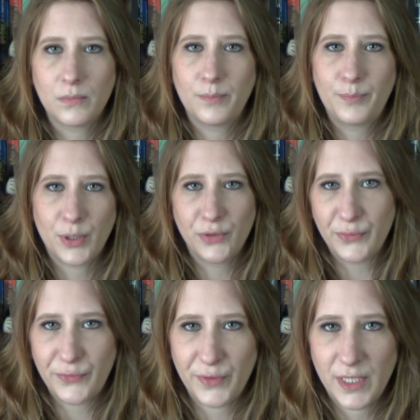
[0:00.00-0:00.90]
bonne
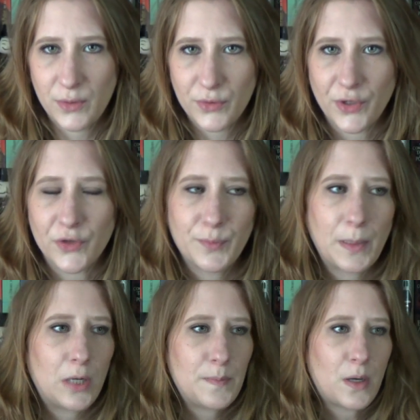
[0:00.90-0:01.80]
fée au sens
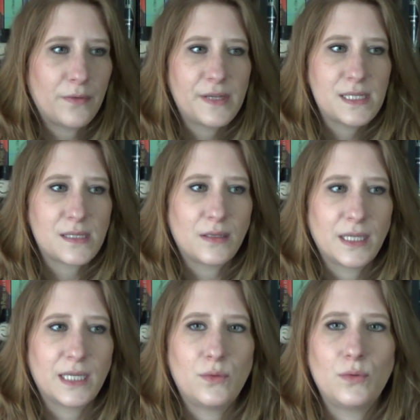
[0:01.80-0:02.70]
propre. En fait,
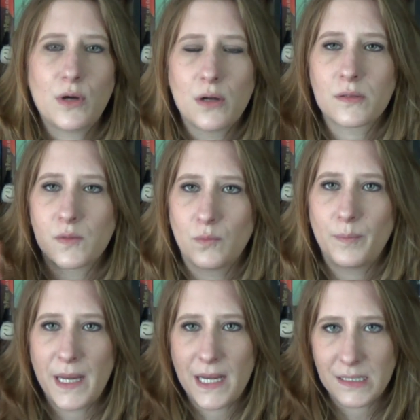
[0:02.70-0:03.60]
Cendrillon, quand son
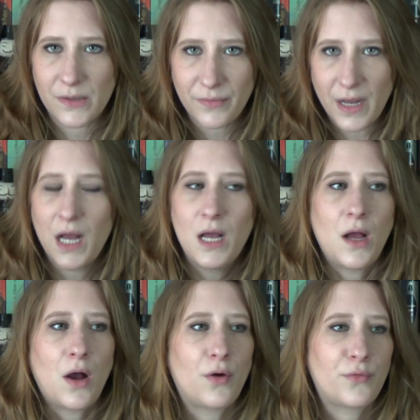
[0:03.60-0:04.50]
père s'en va
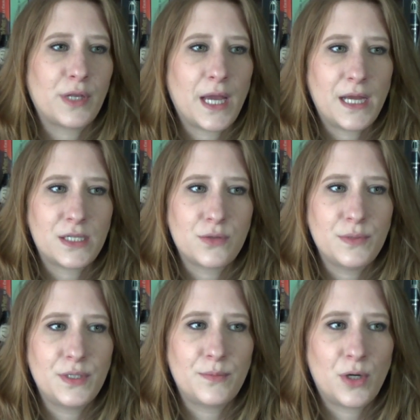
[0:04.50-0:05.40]
en voyage,
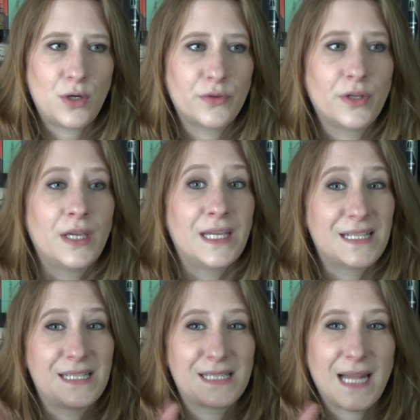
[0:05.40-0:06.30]
lui demande, et
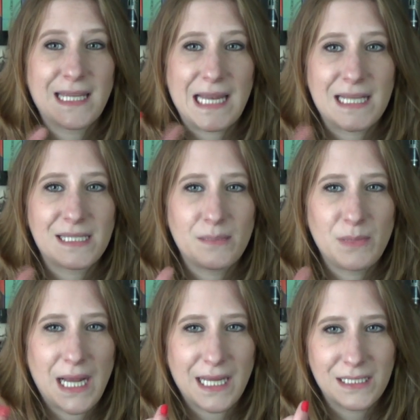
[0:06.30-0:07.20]
c'est cela qui a la
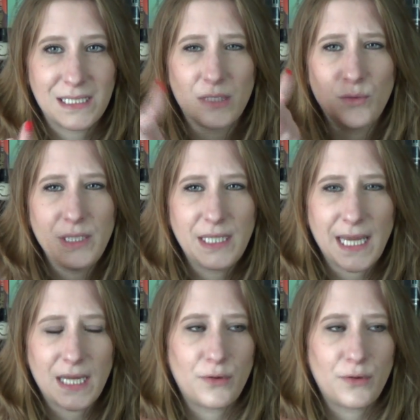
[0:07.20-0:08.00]
similarité unique avec